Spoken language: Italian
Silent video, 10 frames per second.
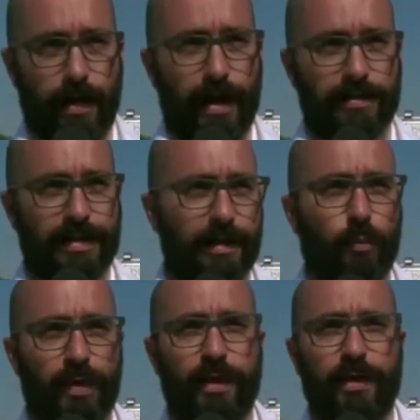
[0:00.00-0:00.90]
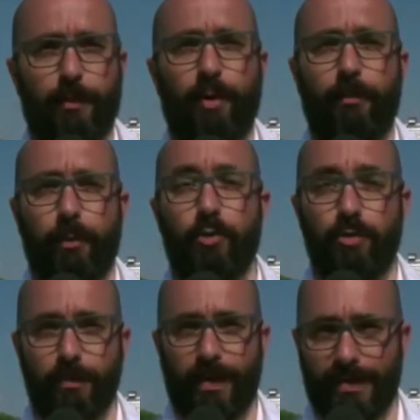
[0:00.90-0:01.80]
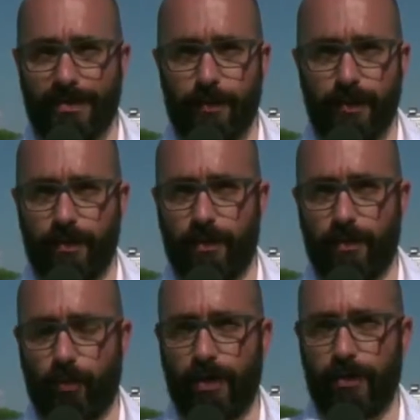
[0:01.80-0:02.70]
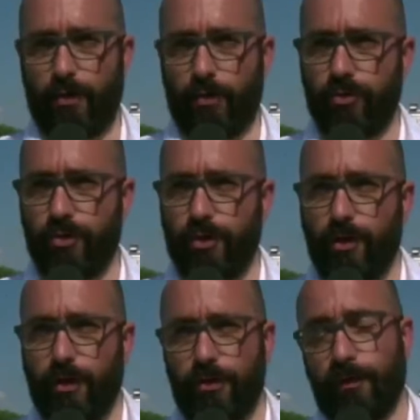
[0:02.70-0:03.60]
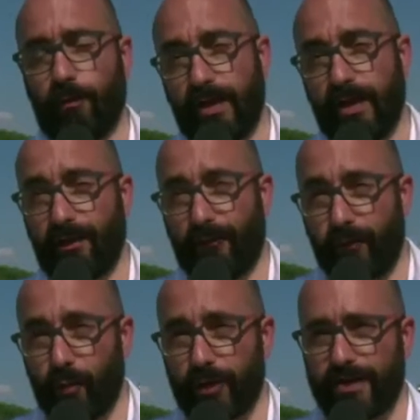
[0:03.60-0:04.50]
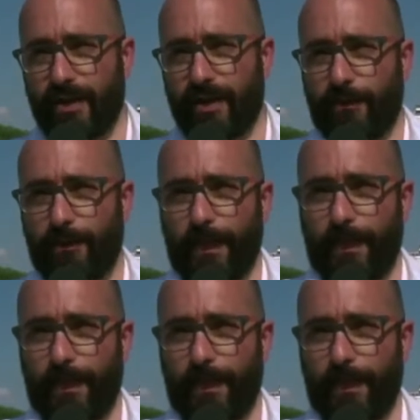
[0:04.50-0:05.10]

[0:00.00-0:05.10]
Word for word: è stata quella che poi ha posto le basi per quella di oggi. Devo dire che forse